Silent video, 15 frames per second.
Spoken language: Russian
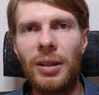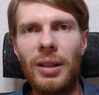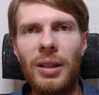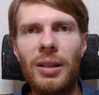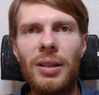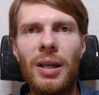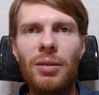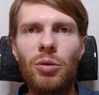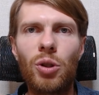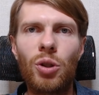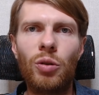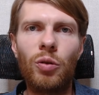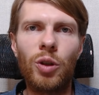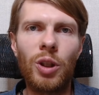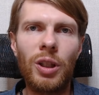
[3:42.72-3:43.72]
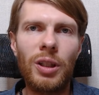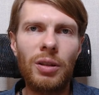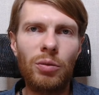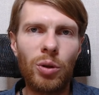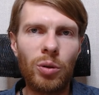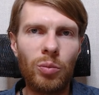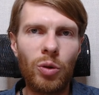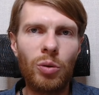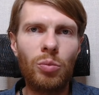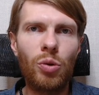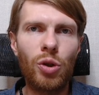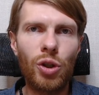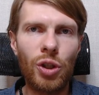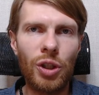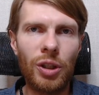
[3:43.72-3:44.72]
Или да, что вот это вот мой
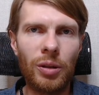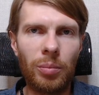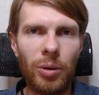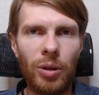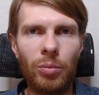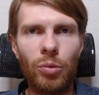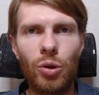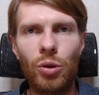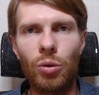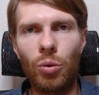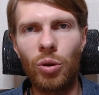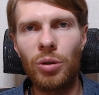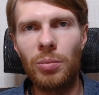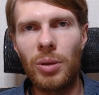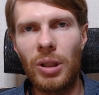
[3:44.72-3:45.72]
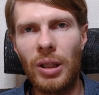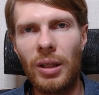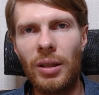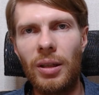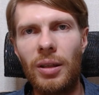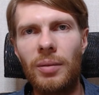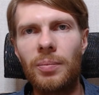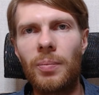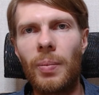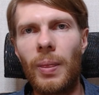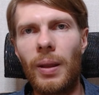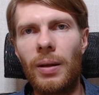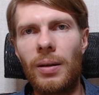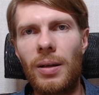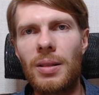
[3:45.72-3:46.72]
мужчина, потому что он меня
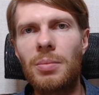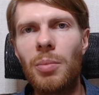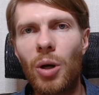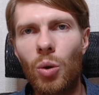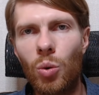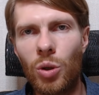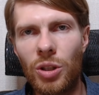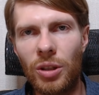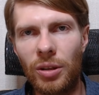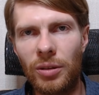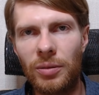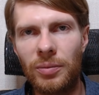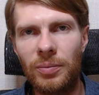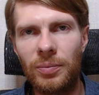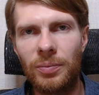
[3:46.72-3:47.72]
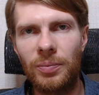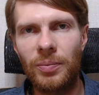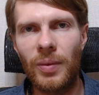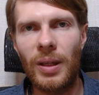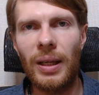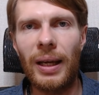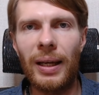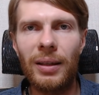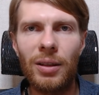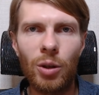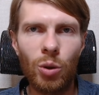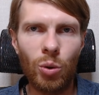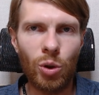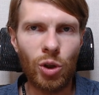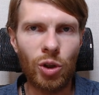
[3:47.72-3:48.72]
э, разморозил. Это
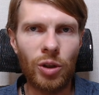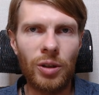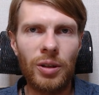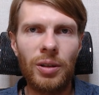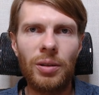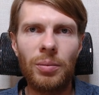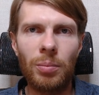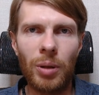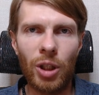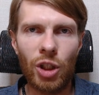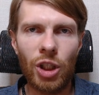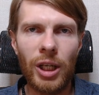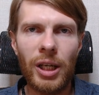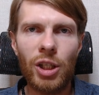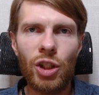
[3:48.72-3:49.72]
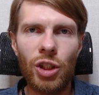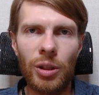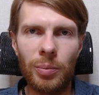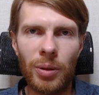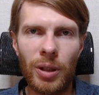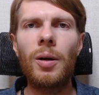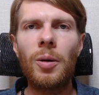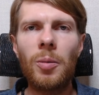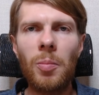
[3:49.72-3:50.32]
тоже большая ошибка.